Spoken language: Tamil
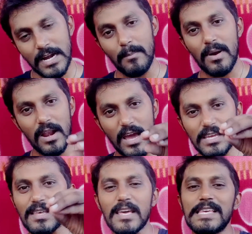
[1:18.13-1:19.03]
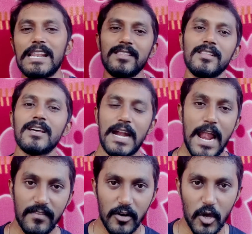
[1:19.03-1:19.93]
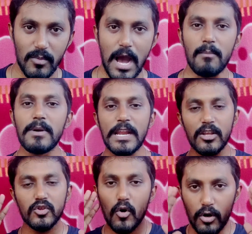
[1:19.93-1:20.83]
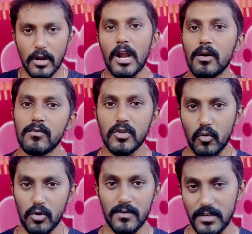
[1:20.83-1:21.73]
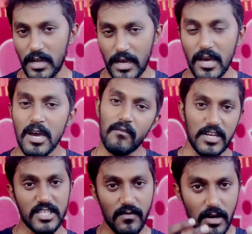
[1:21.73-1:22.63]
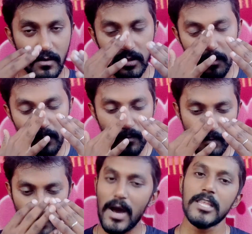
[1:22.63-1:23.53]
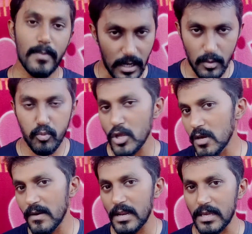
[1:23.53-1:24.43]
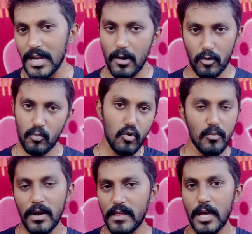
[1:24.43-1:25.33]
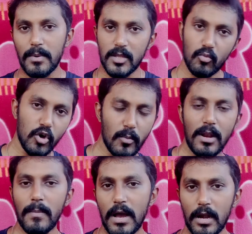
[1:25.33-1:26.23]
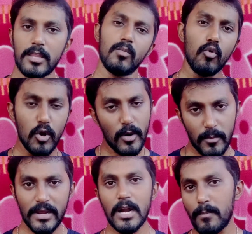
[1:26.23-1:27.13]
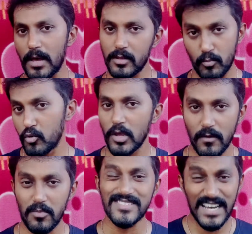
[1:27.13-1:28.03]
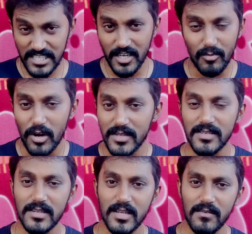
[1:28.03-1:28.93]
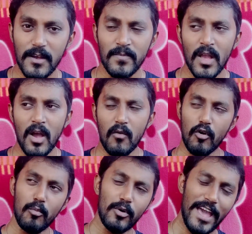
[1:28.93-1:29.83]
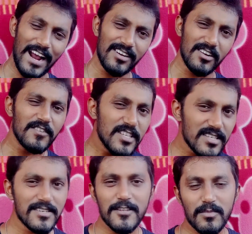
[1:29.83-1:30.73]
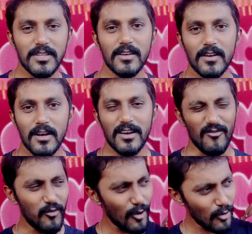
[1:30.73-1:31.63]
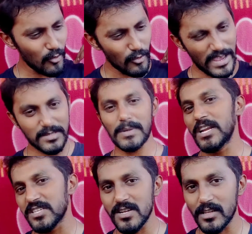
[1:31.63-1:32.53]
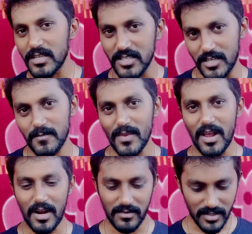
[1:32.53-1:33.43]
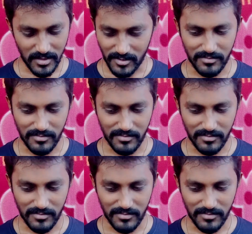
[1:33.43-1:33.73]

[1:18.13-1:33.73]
நம்மளாம் இதெல்லாம் இருந்திருந்தால் நல்லா இருந்திருக்குமே அப்படின்னு தோன்ற அளவுக்கு வந்து கொண்டு வந்துட்டாங்க ஃபர்ஸ்ட் ஆஃப் ஆல் வந்து பாதி படங்கள் புரியவே இல்லைங்க நான் ஒரு மூணு படம் தாங்க பார்த்தேன் மூணுக்கு மேலே பார்க்கலாம் அந்த மூணு படமே என்னால் பா புரியவே முடியல சகிச்சிக்க முடியல சீரியஸாகவே இவ்வளோ பெரிய ஆக்டர் விஜய் சேதுபதி எவ்வளோ ஒரு எக்ஸ்பெக்டேஷன் இருந்துச்சு நான் வந்து